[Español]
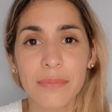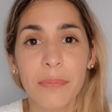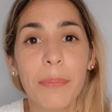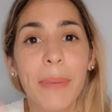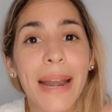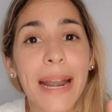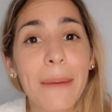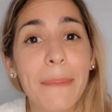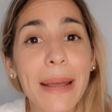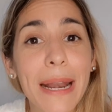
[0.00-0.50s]

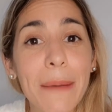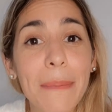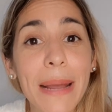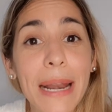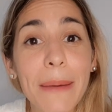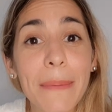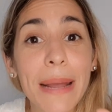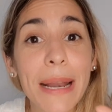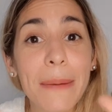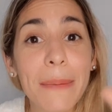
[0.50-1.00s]
Para, para,
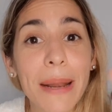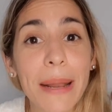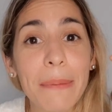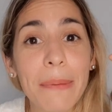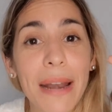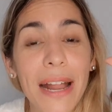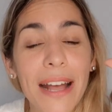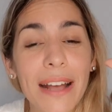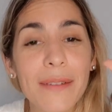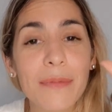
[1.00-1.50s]
para, para, para,
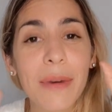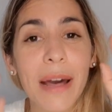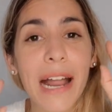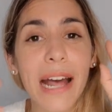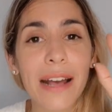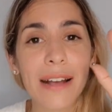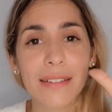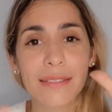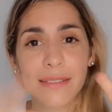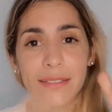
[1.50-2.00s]
para.
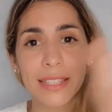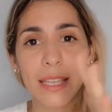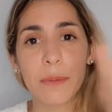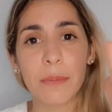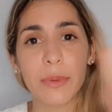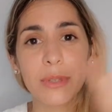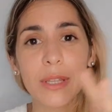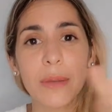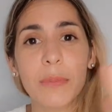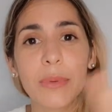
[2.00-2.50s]
Ah,
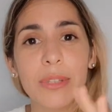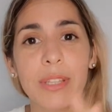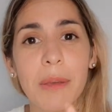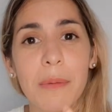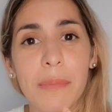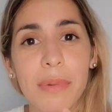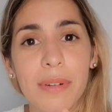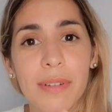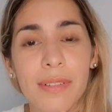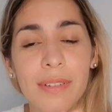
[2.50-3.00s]
tiempo, tiempo,
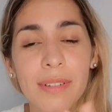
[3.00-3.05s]
tiempo.